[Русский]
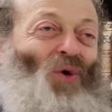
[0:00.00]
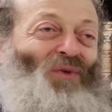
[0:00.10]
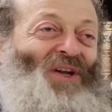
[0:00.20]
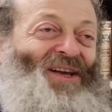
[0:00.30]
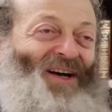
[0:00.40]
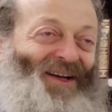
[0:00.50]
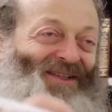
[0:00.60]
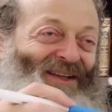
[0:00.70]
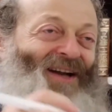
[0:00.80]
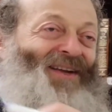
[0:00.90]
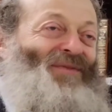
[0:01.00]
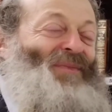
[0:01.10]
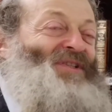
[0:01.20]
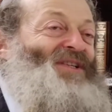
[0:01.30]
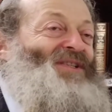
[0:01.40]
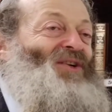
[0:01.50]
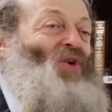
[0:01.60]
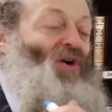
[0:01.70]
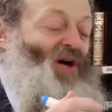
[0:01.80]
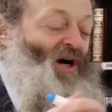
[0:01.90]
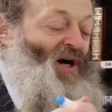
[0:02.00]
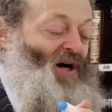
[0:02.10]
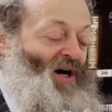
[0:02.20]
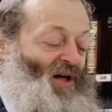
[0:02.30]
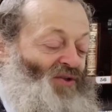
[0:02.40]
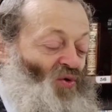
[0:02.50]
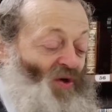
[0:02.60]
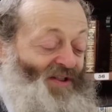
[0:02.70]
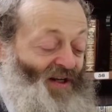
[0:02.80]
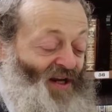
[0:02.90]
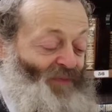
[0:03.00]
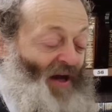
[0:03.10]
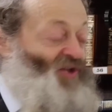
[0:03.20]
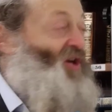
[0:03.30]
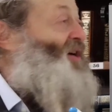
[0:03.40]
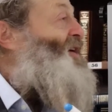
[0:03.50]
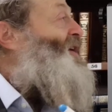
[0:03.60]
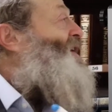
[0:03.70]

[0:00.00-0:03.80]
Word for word: на голову надеть как рациональной позиции, но, а с другой стороны, опять же,